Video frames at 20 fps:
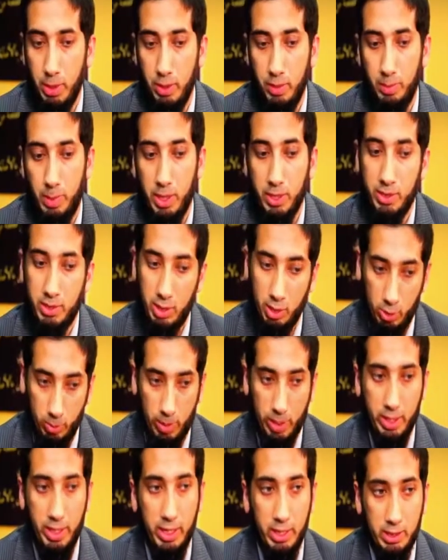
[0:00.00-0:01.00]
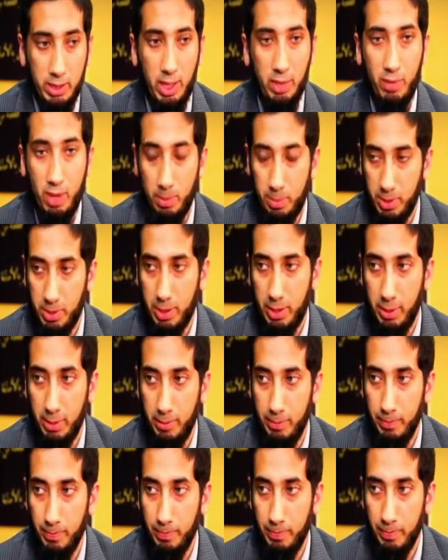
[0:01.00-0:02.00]
फिर पाकिस्तान दोबारा एक साल वापस
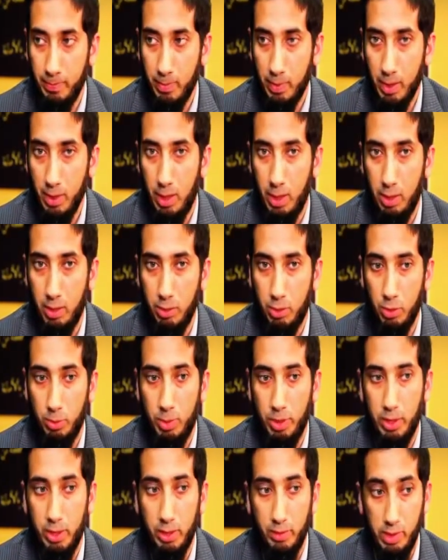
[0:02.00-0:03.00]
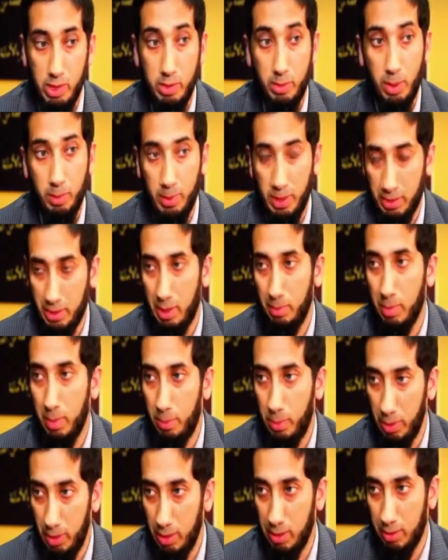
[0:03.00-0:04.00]
आए तो मैंने नवी जमात पाकिस्तान
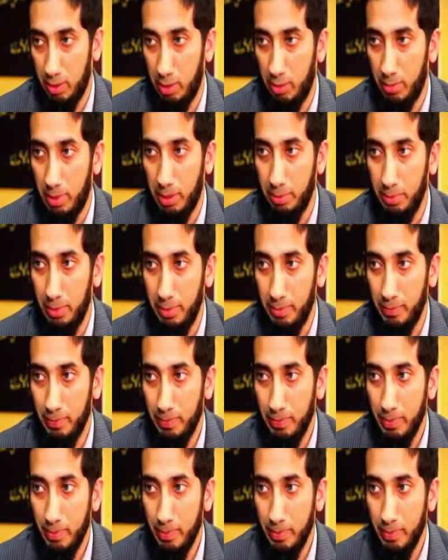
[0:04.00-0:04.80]
में पढ़ी इस्लामाबाद में